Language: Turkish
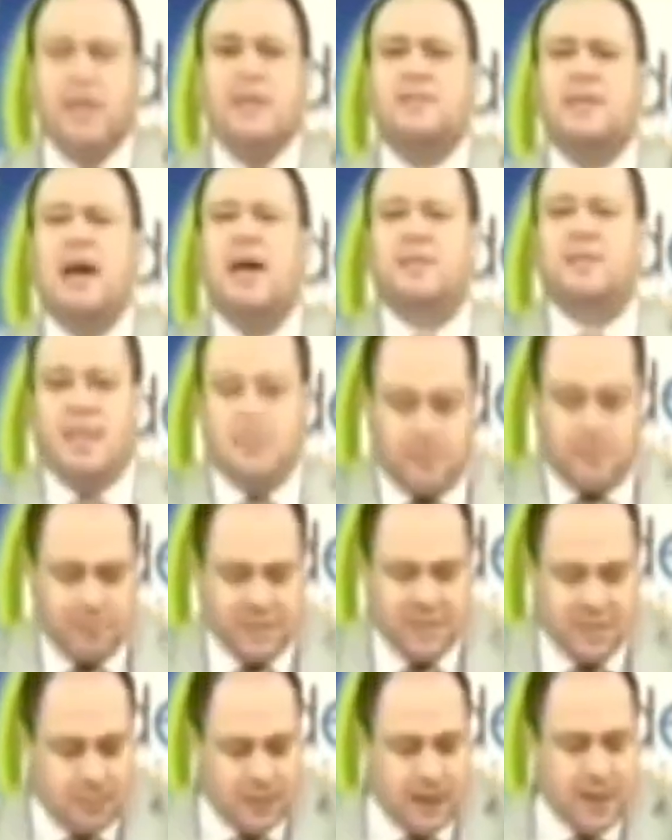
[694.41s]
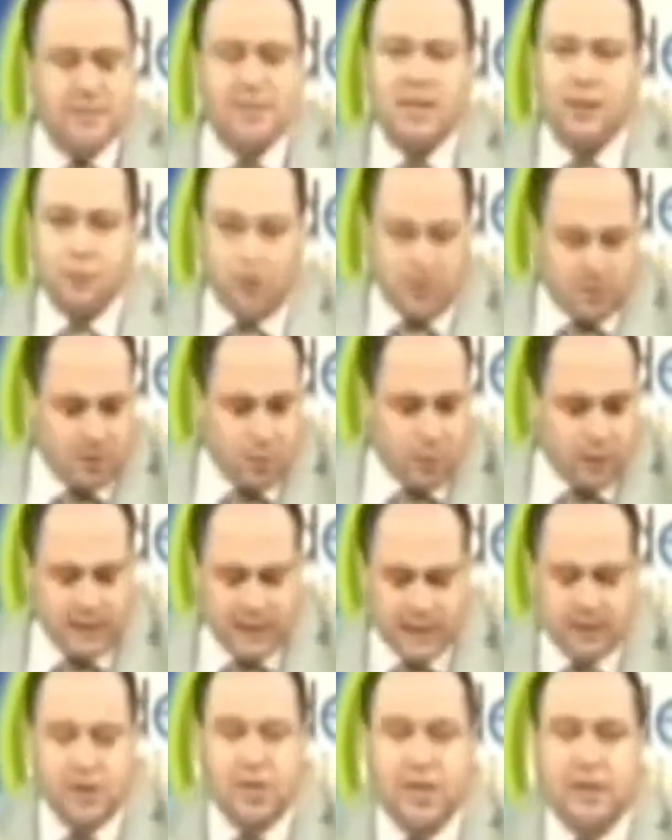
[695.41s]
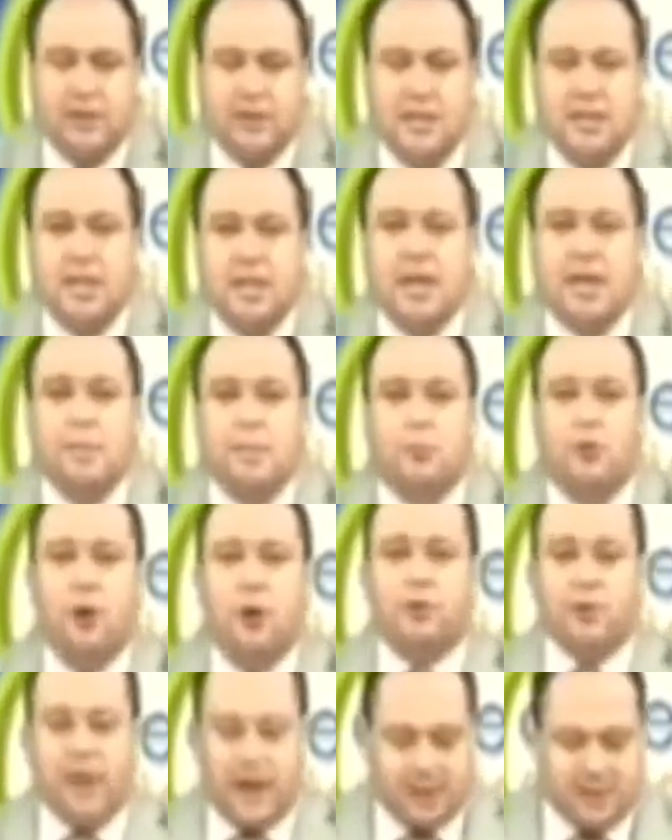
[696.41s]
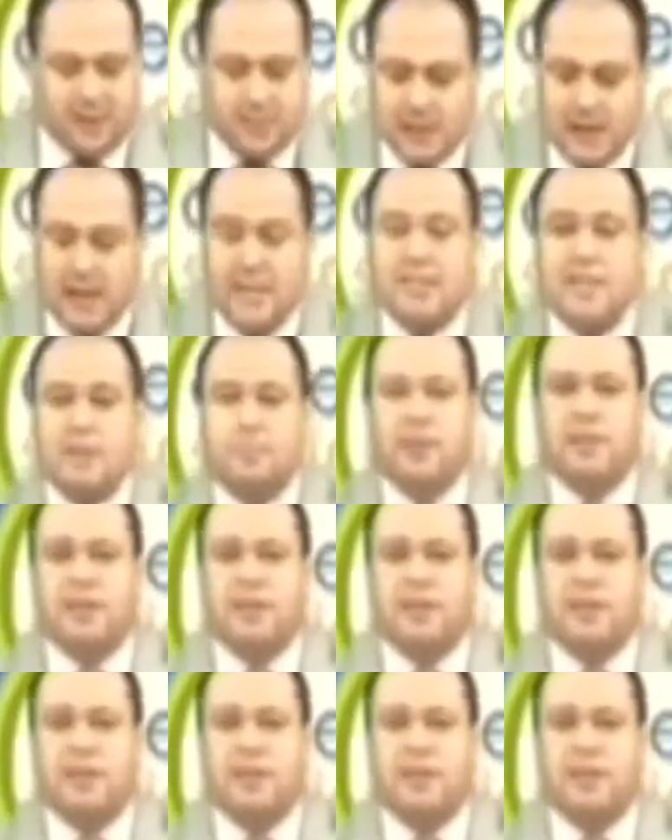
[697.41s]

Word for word: Say say bitmez ama sanıyorum ki bu kadar yetecektir. 4 artı bir lezzet